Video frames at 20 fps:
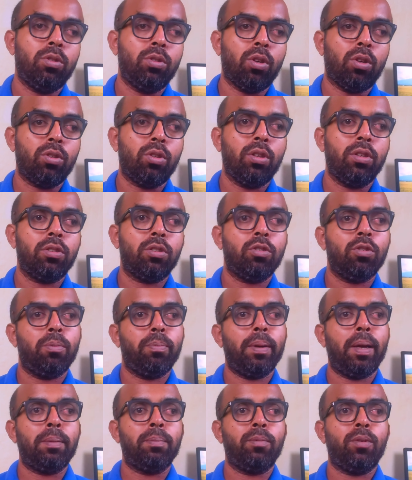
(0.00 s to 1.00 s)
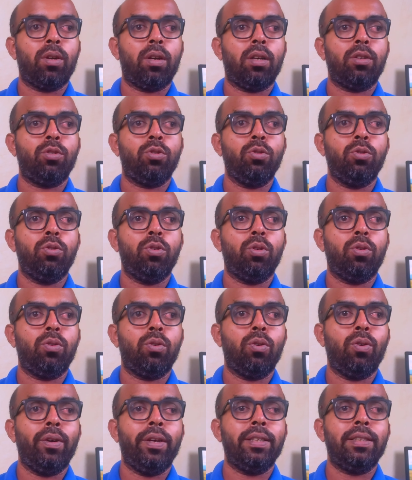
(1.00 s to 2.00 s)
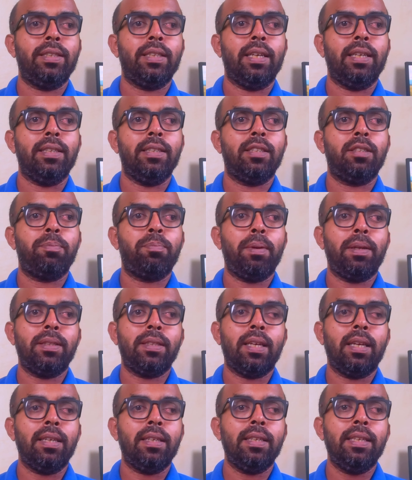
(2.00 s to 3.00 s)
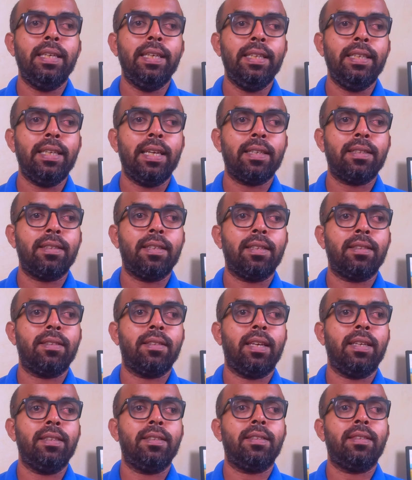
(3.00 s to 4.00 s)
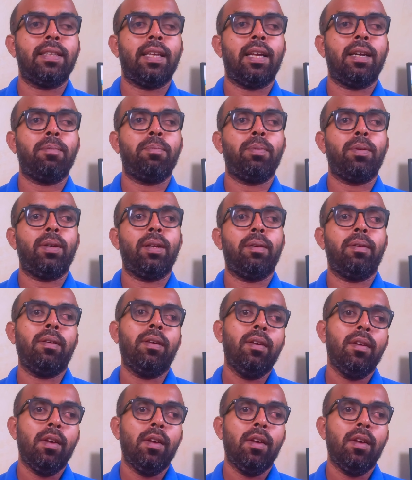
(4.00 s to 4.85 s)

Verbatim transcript: যথেষ্ট ব্যায়াম করার সুযোগ রয়েছে স্পেশালি হিট এক্সারসাইজ তারপরে